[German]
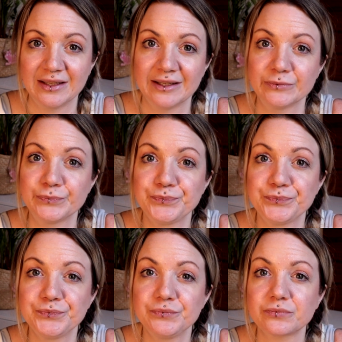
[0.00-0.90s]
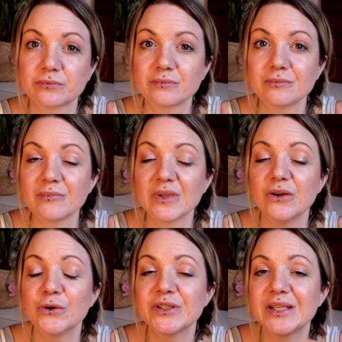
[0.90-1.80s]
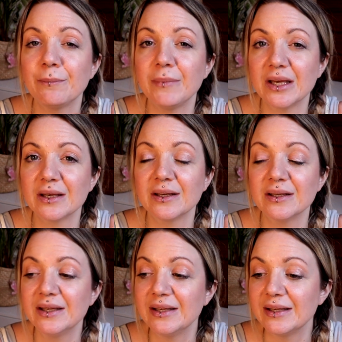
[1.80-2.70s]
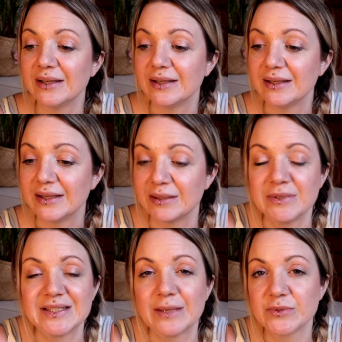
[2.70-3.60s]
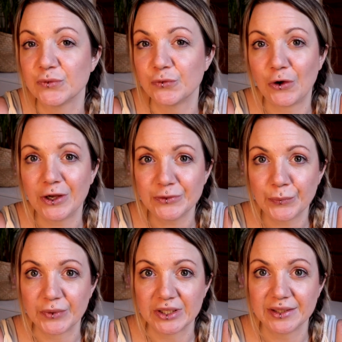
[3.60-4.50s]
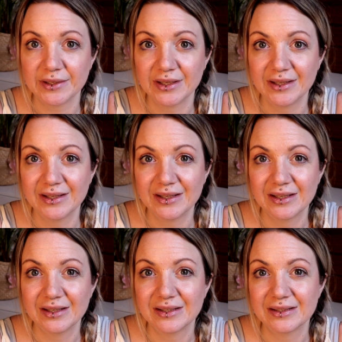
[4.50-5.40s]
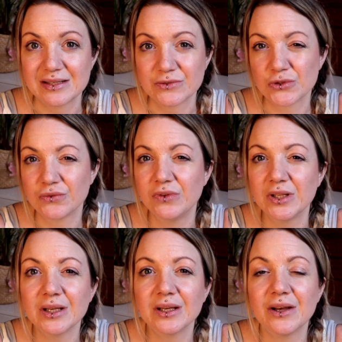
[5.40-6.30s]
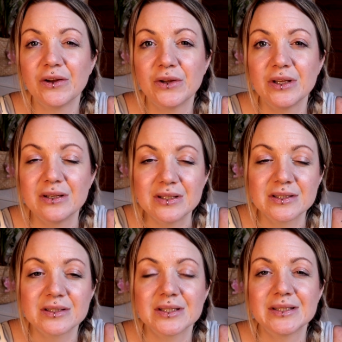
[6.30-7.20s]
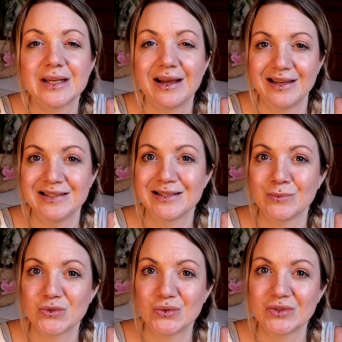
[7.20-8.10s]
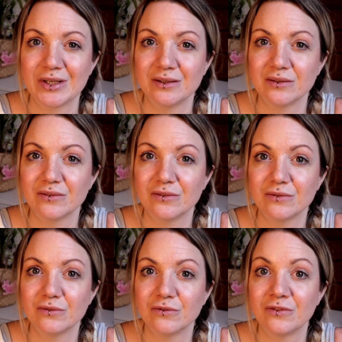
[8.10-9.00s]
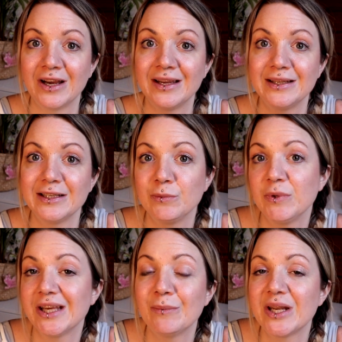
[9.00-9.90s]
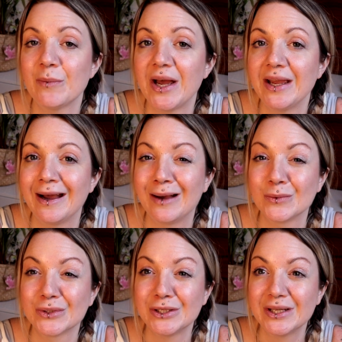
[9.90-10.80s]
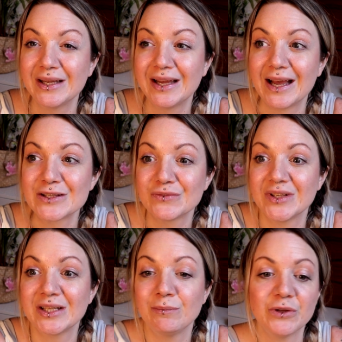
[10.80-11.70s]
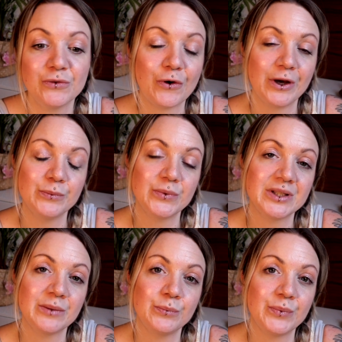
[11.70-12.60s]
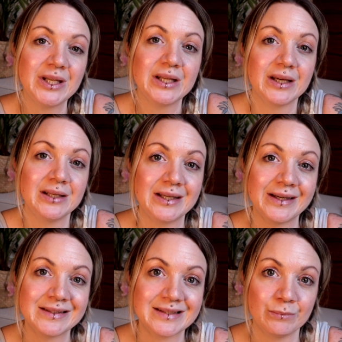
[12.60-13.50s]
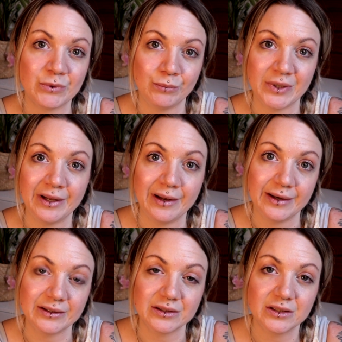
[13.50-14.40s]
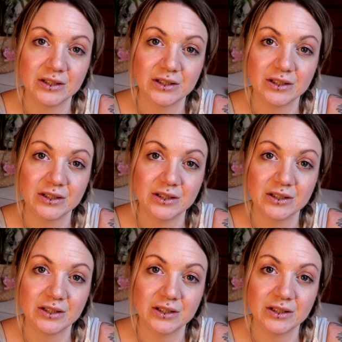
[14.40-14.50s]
kann. Und je mehr ich mir selbst ein Freund bin, desto schwieriger ist es, einsam zu sein, weil ich mich ja immer dabei habe. Also wenn ich mir ein Freund bin, dann bin ich ja nie einsam mit mir alleine.